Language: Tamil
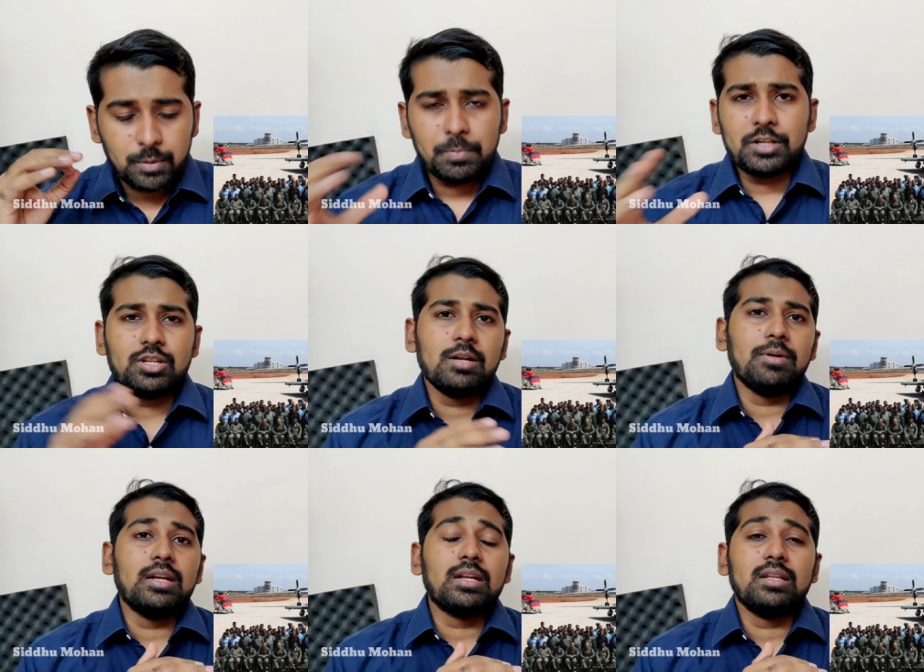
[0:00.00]
ப்ரிப்பரேஷன்
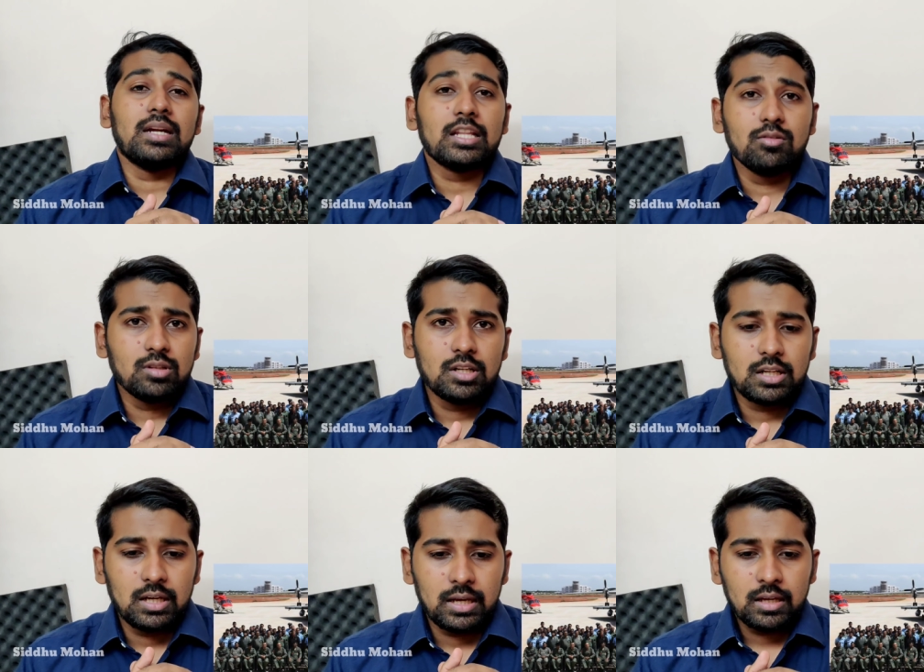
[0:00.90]
அப்படின்றது நடந்து வந்துட்டு
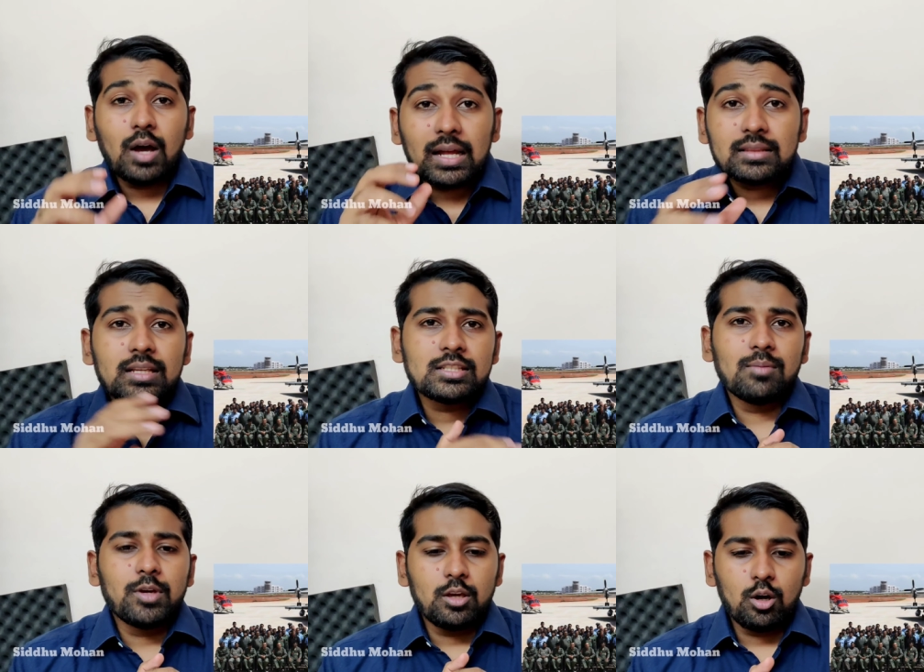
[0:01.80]
இருக்குங்க ஸோ அந்த
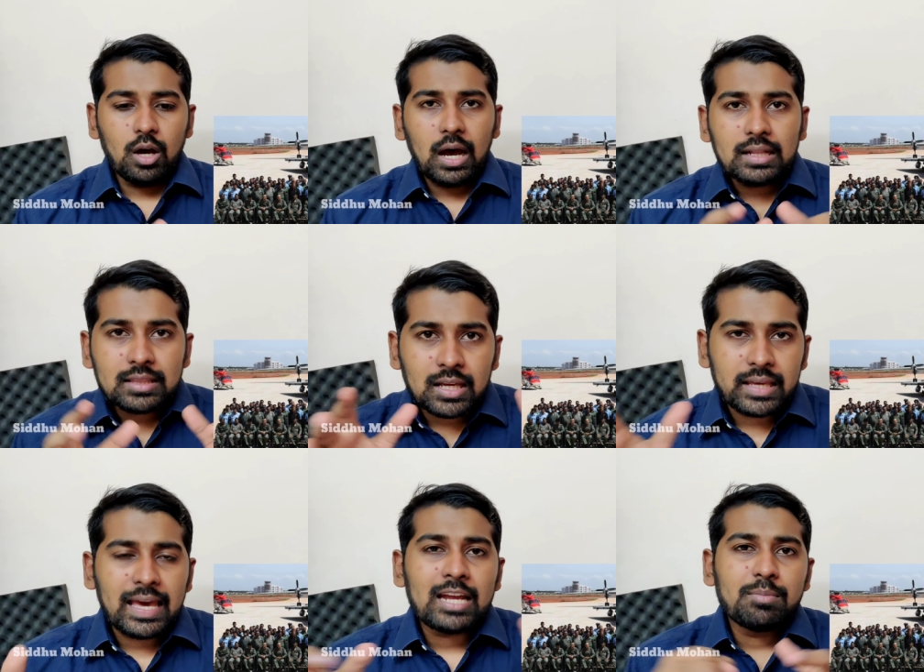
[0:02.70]
சமயம் அந்த
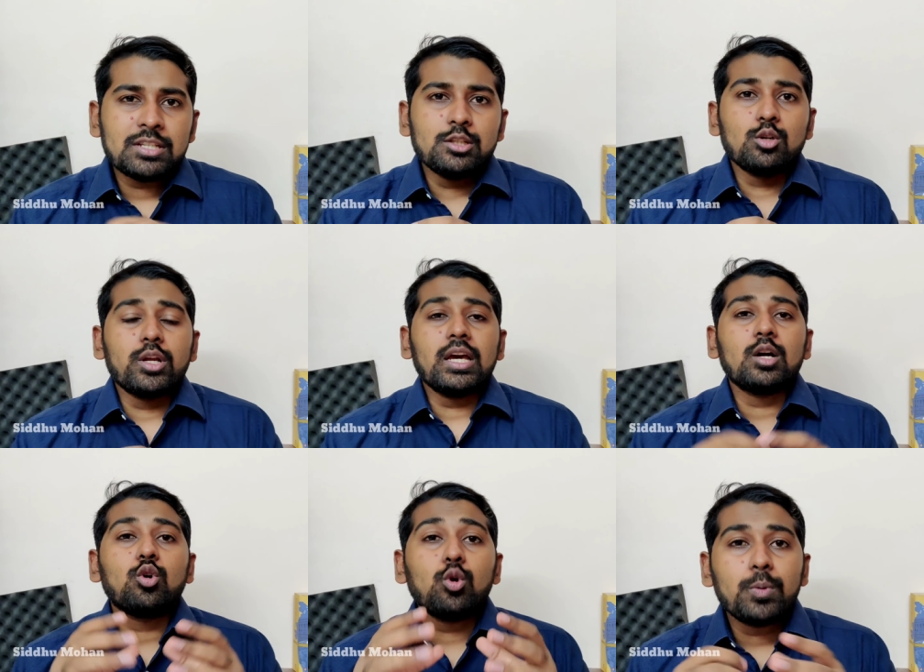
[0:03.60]
ஏர்பேஸினுடைய
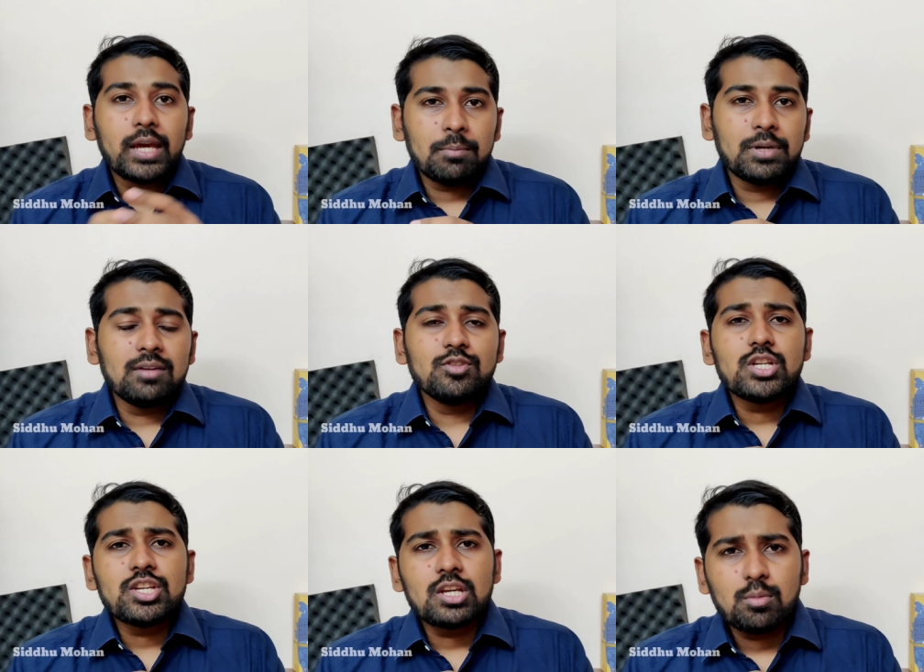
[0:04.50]
குரூப் கேப்டன்
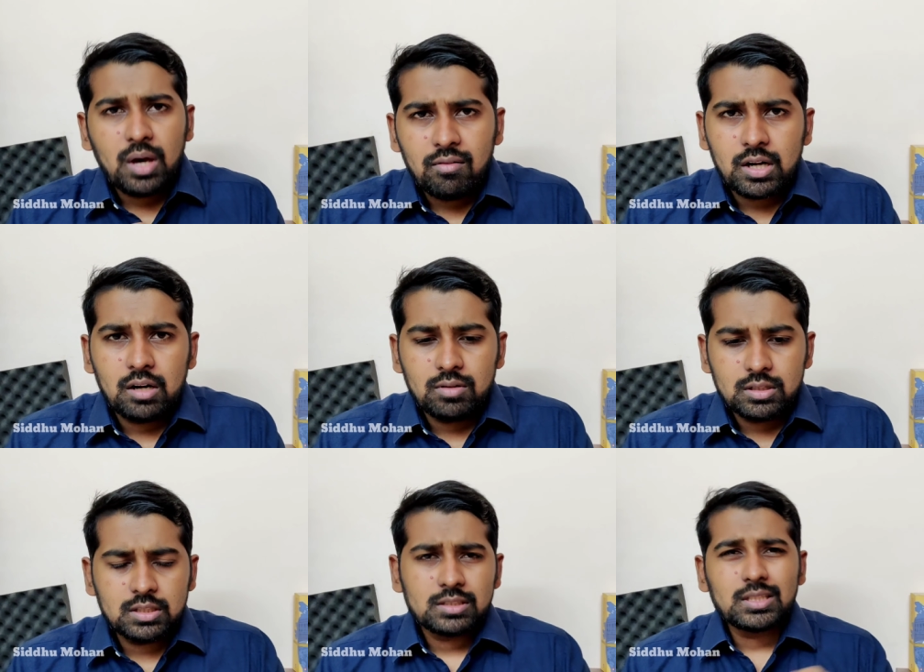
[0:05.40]
விஜய் சர்மா அவர்கள்
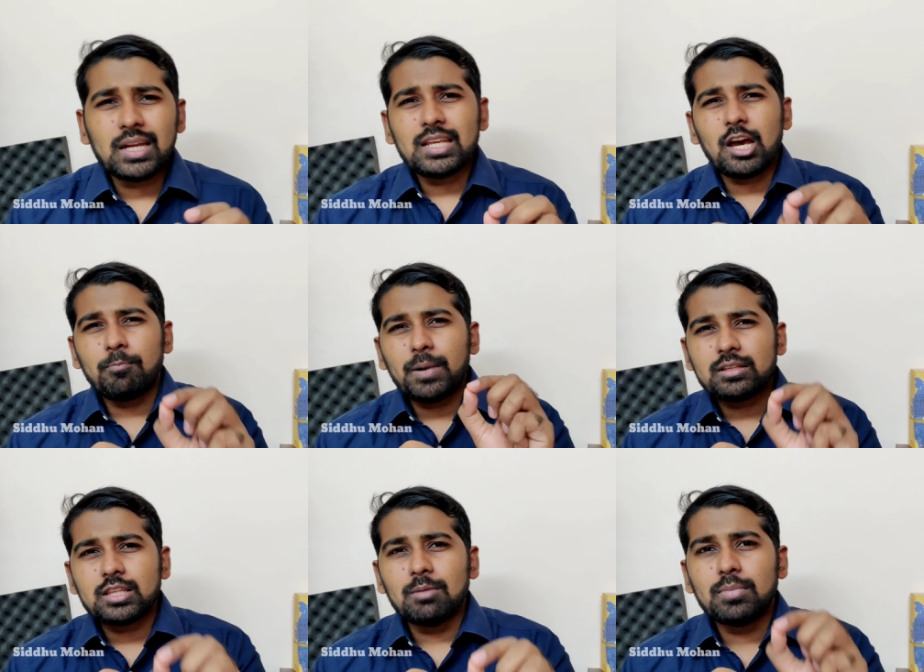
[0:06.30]
வந்து சரியாக
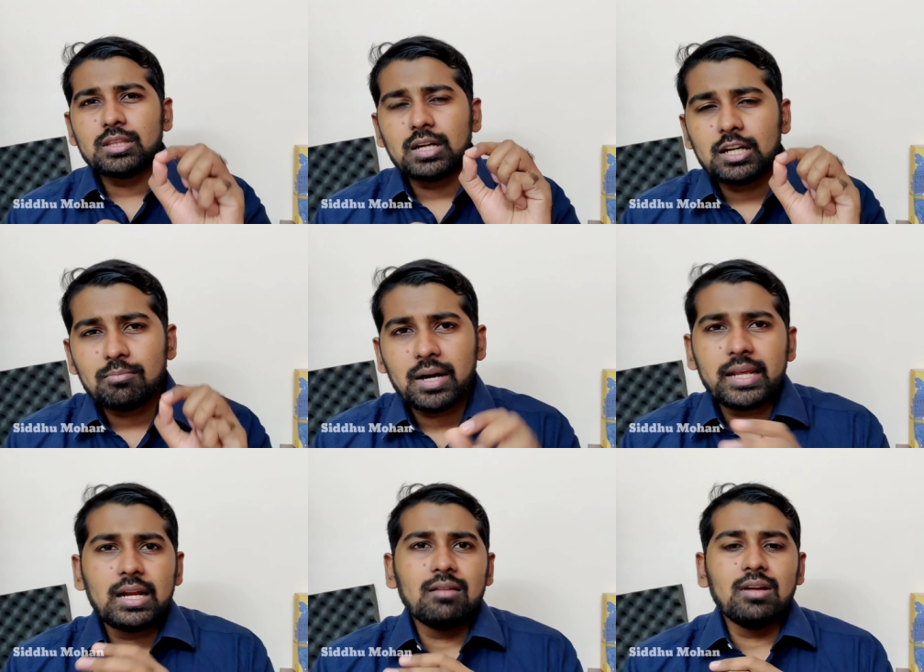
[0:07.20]
பத்தம்பத்தி ரெண்டு
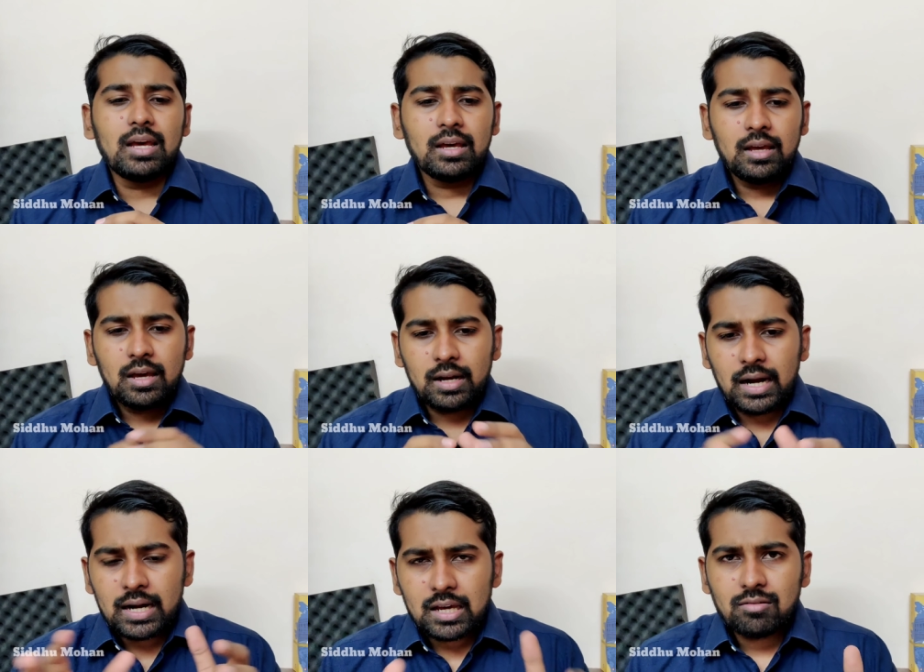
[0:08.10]
மணி அளவில்
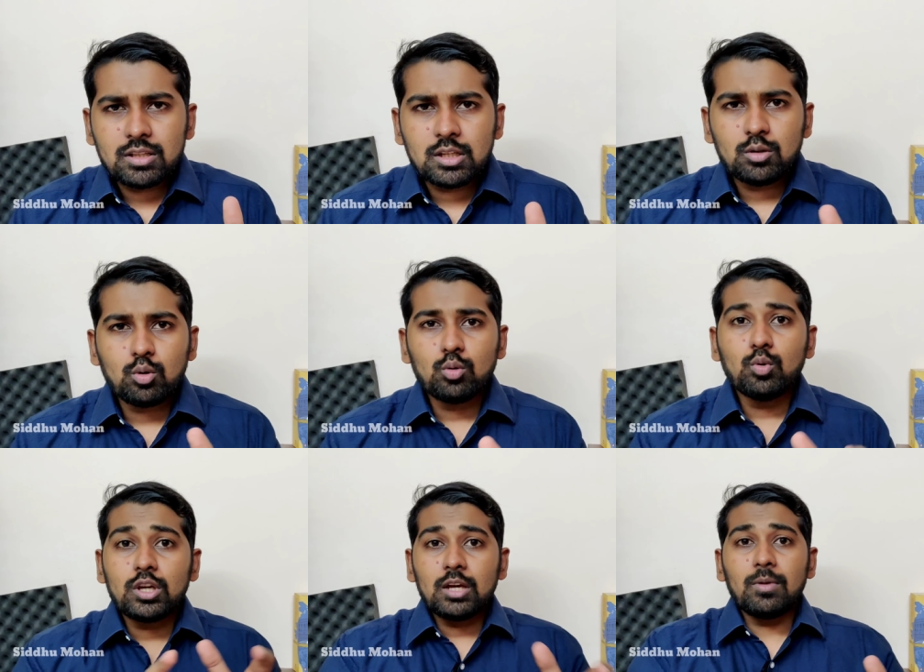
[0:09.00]
ரேடார் வந்து ஒரு
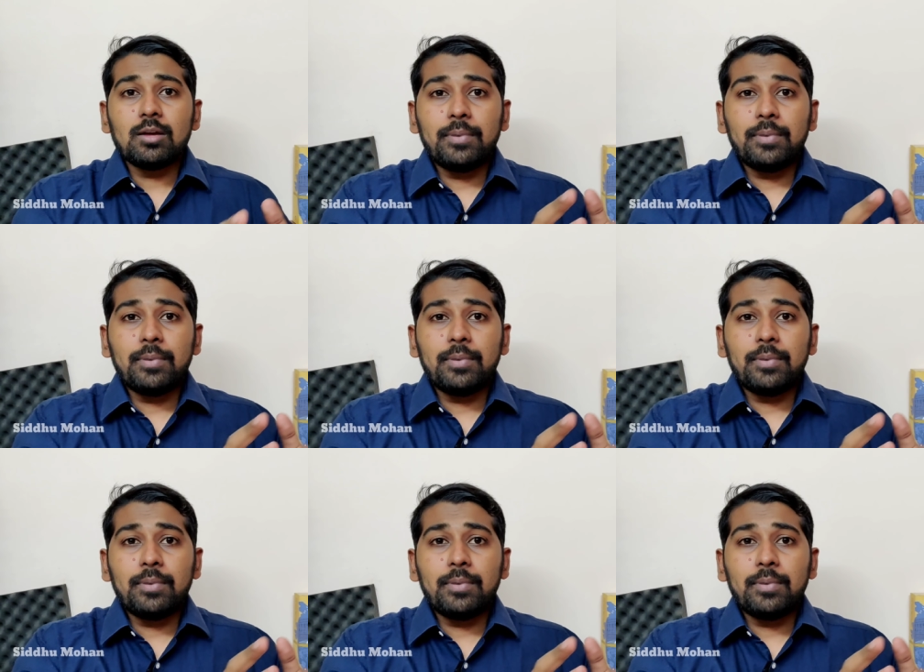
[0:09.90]
முக்கியமான